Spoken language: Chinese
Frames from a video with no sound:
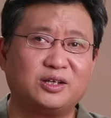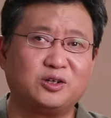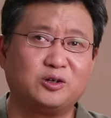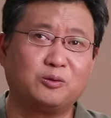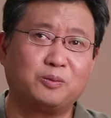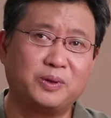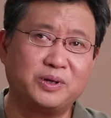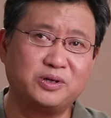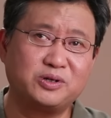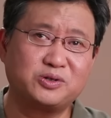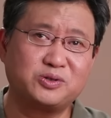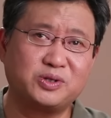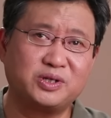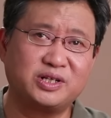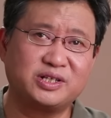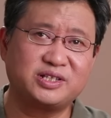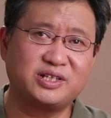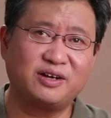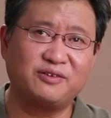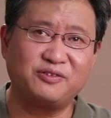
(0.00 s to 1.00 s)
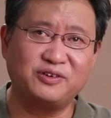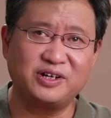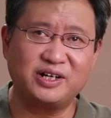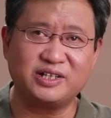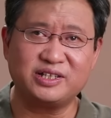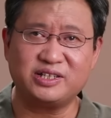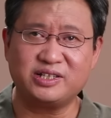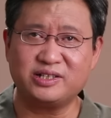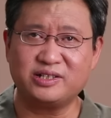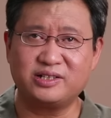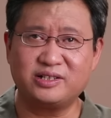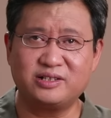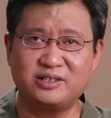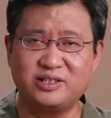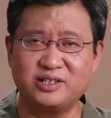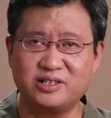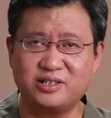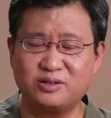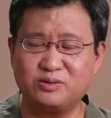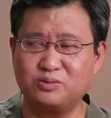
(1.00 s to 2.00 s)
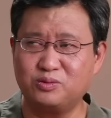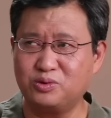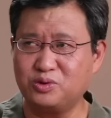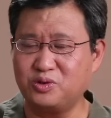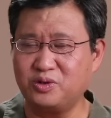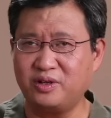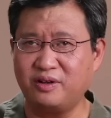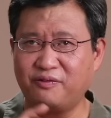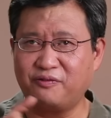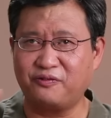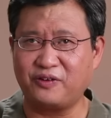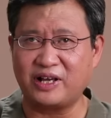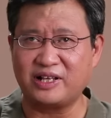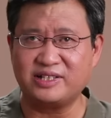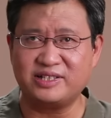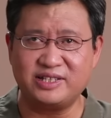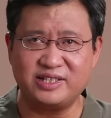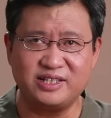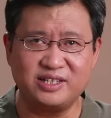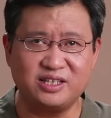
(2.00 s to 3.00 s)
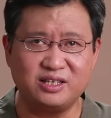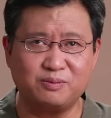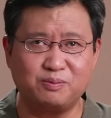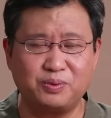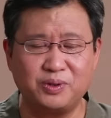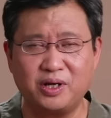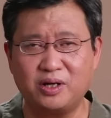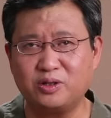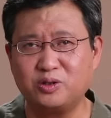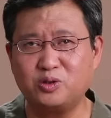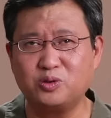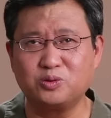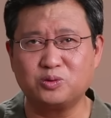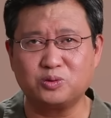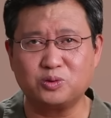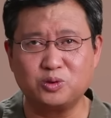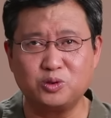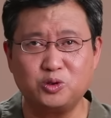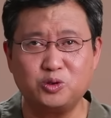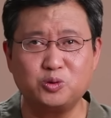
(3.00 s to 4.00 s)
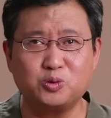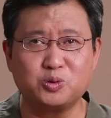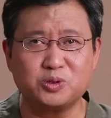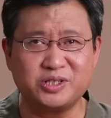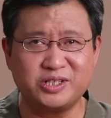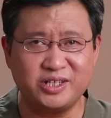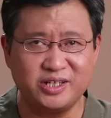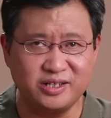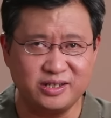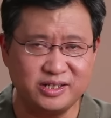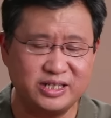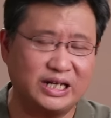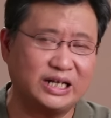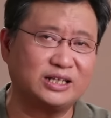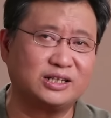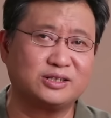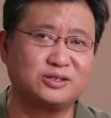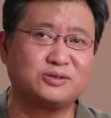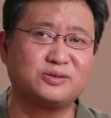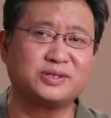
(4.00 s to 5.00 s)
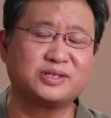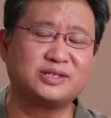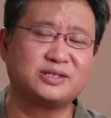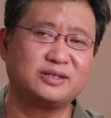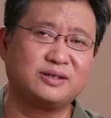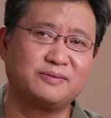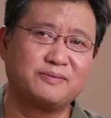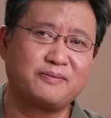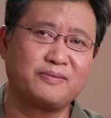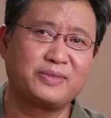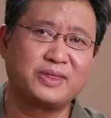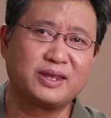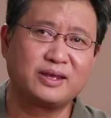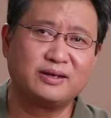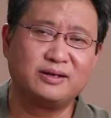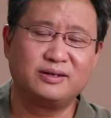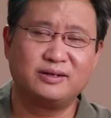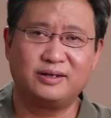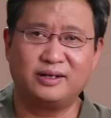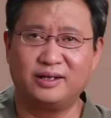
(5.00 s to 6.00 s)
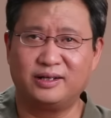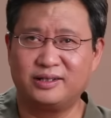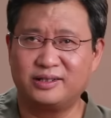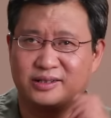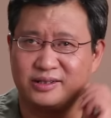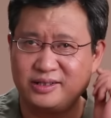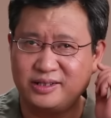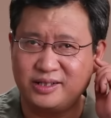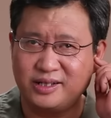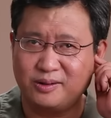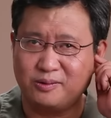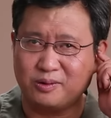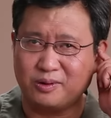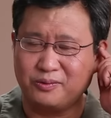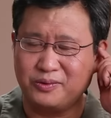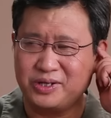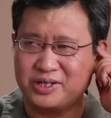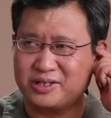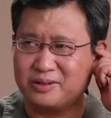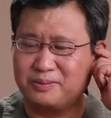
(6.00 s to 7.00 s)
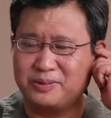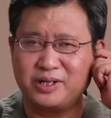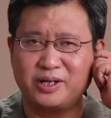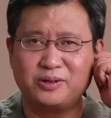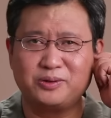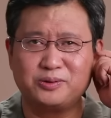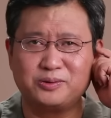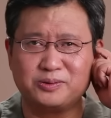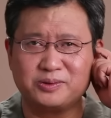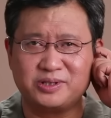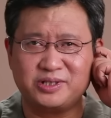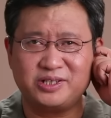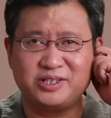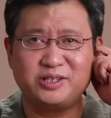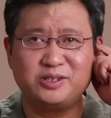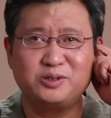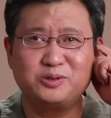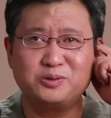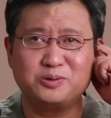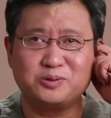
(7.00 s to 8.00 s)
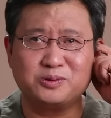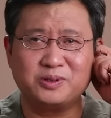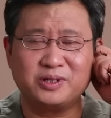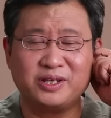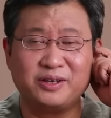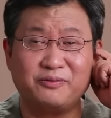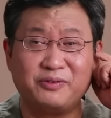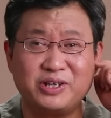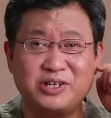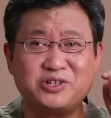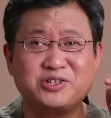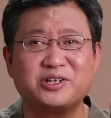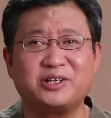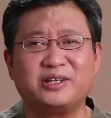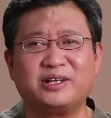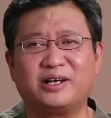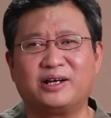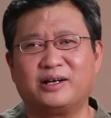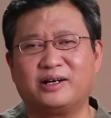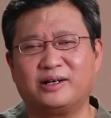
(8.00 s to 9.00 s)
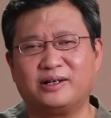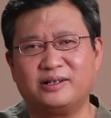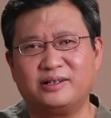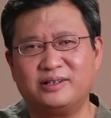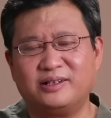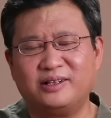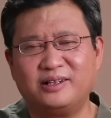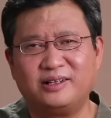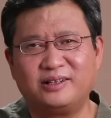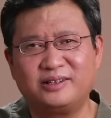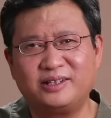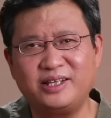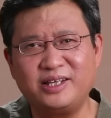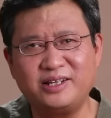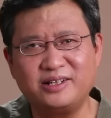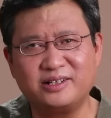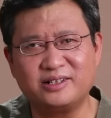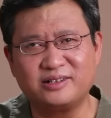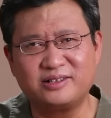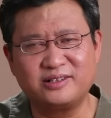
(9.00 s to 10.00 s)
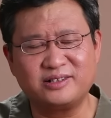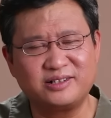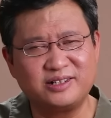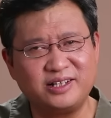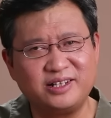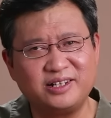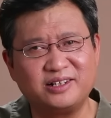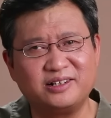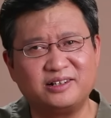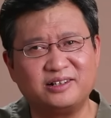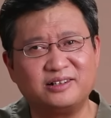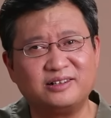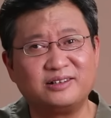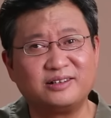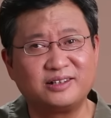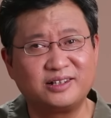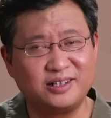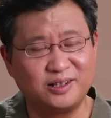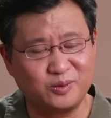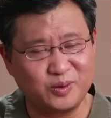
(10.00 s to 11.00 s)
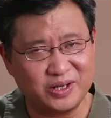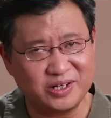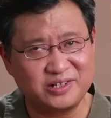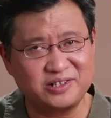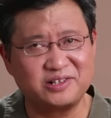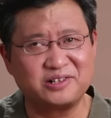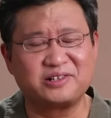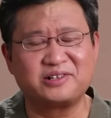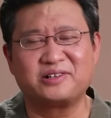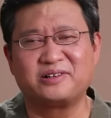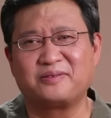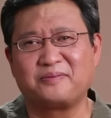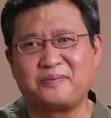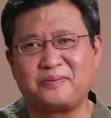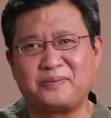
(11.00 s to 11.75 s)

有朋友说了，江峰啊，你这是乌军的反击，你不要用入侵这样的措辞，啊，实际上我为什么要用侵入 （invasion） 啊？第一个，这是一个客观事实，